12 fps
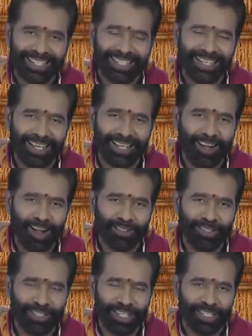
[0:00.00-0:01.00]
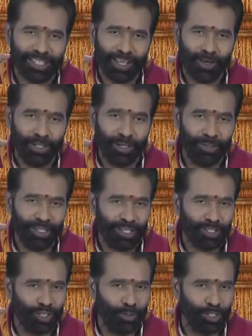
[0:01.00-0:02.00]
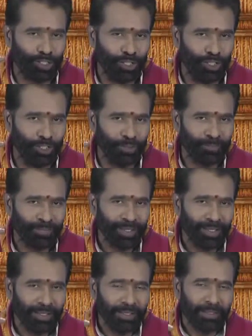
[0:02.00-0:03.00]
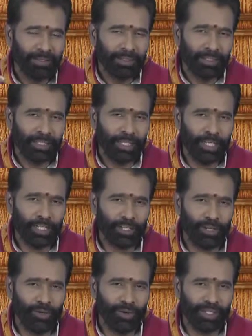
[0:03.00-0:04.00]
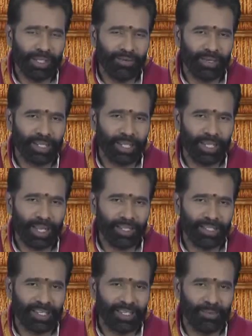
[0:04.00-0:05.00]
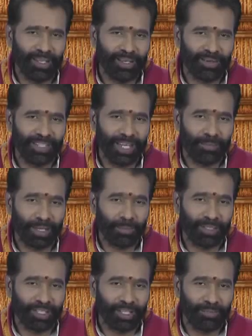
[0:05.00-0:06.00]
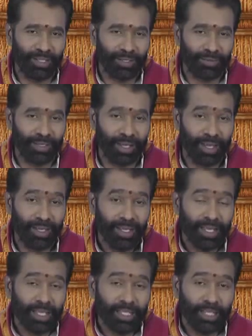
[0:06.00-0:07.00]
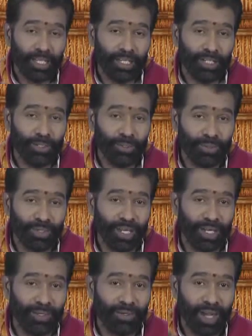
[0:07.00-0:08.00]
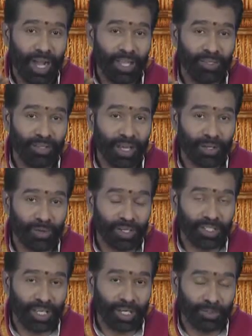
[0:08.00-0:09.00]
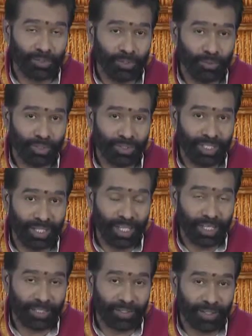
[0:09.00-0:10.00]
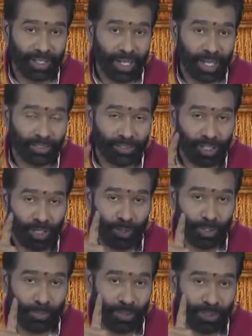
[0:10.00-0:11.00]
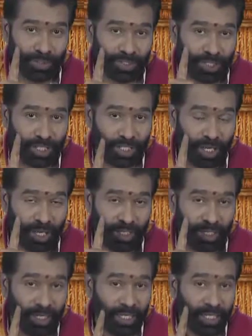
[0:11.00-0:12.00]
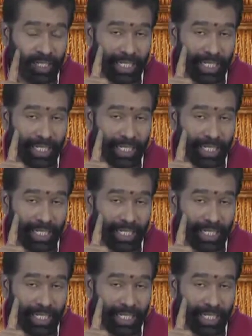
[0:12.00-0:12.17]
చక్కగా గాజు సీసాలు నిల్వ చేసుకోవచ్చు ఇంట్లో ఎవరికి అజీర్ణము లేకుండా మలబద్ధకం లేకుండా నిండు నూరేళ్లు ఆయురారోగ్యాలతో వృద్ధిల్లేటట్లుగా తల్లులు మీరు చెయ్యాలి